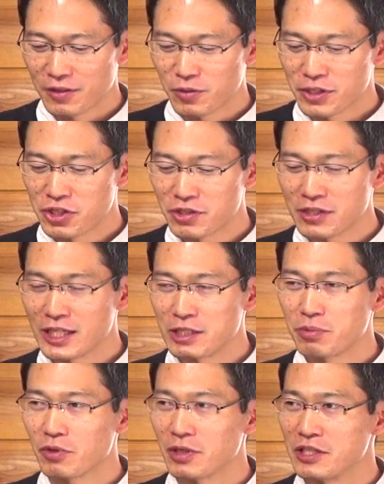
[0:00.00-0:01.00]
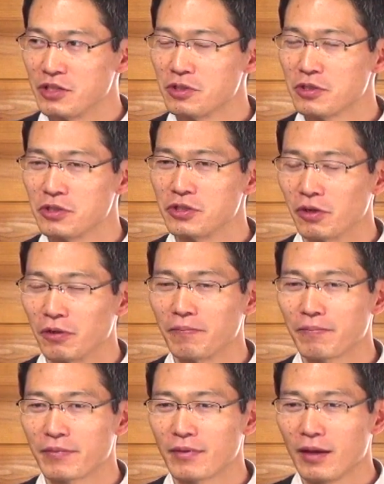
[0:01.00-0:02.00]
これ出エジプト記19章
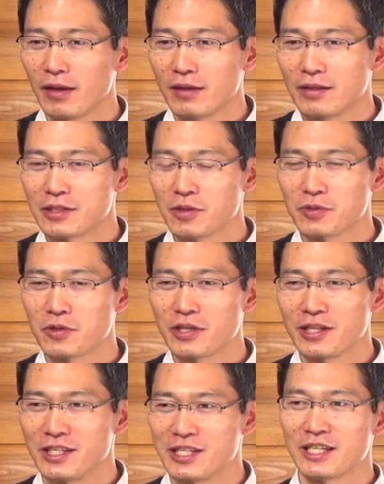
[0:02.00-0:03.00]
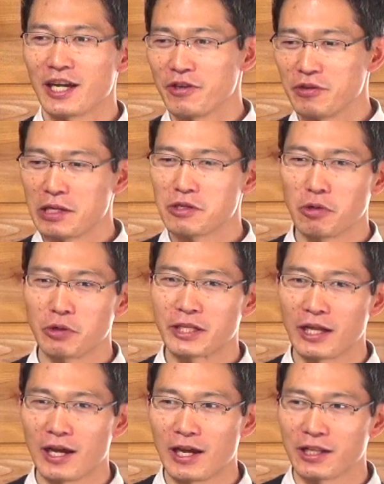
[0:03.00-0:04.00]
でその時に地が揺れ動い
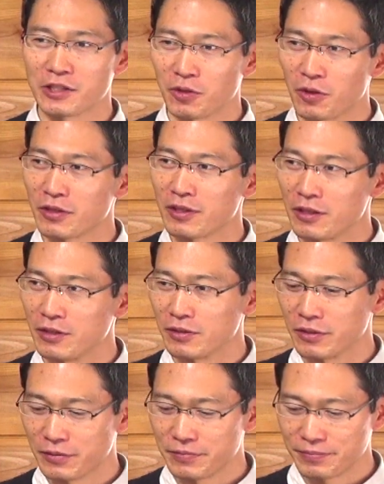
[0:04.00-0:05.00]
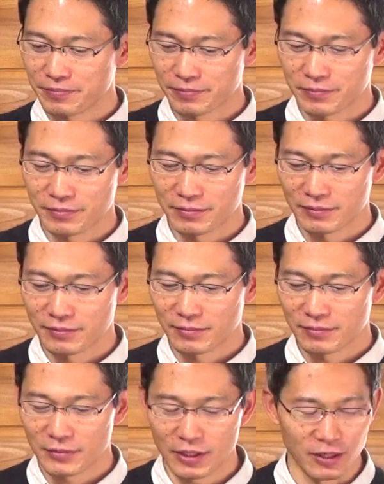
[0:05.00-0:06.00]
たでしょっていう
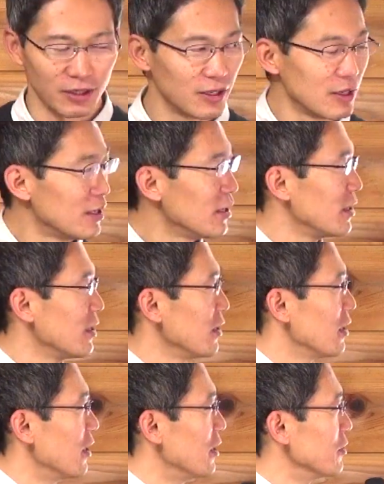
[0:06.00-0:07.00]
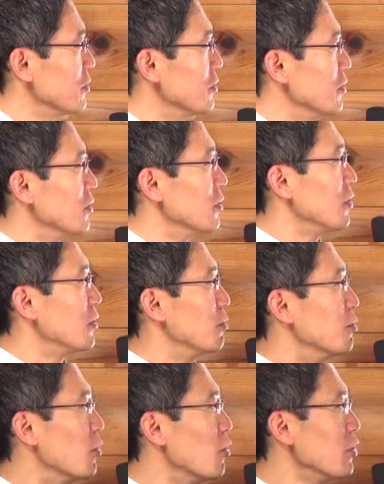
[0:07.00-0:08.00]
であの
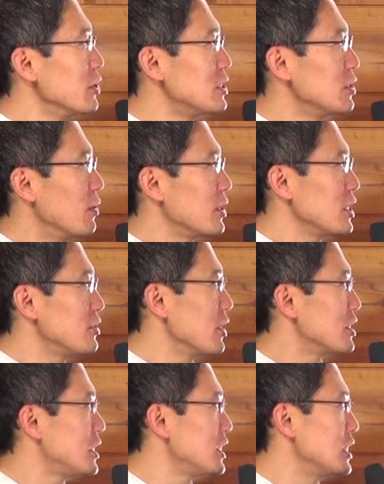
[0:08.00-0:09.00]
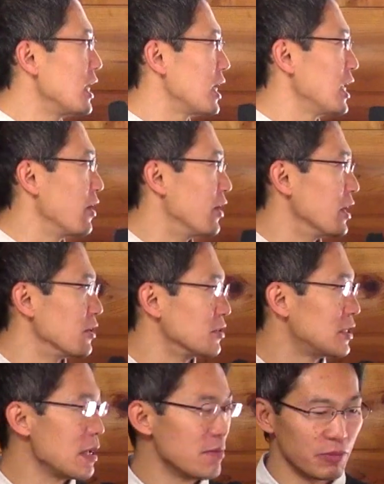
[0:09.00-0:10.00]
もう一度私は地だけではな
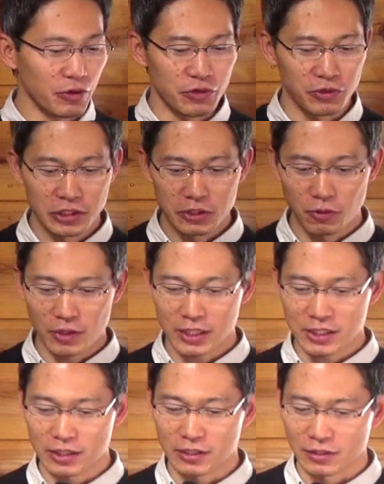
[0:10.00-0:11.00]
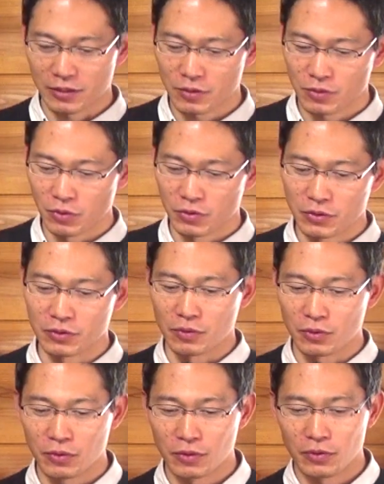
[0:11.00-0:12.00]
く天も揺り動かすという
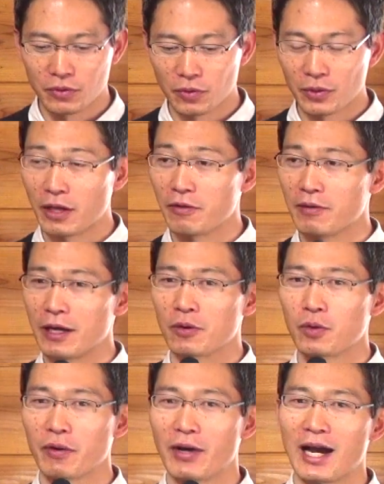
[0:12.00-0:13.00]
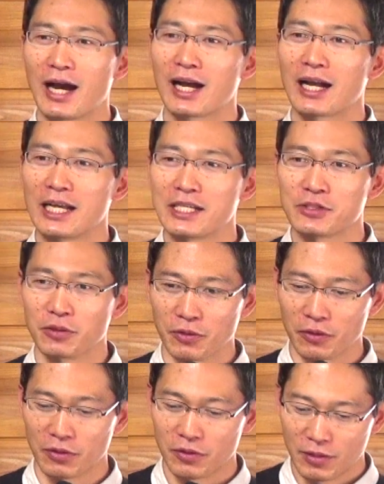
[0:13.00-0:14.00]
この予言はこれは破壊書
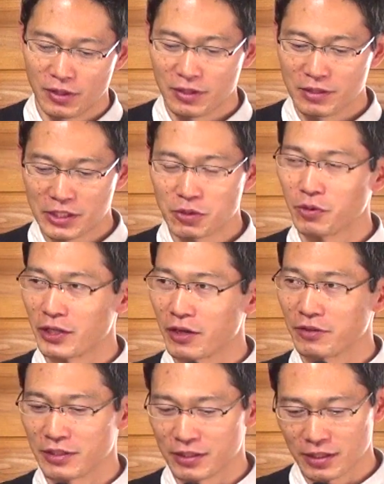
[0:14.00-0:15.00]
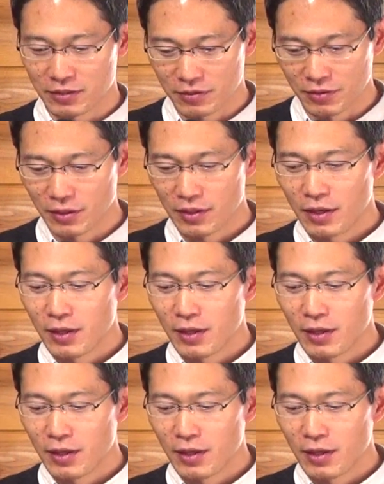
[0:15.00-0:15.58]
の2章にあるんですけど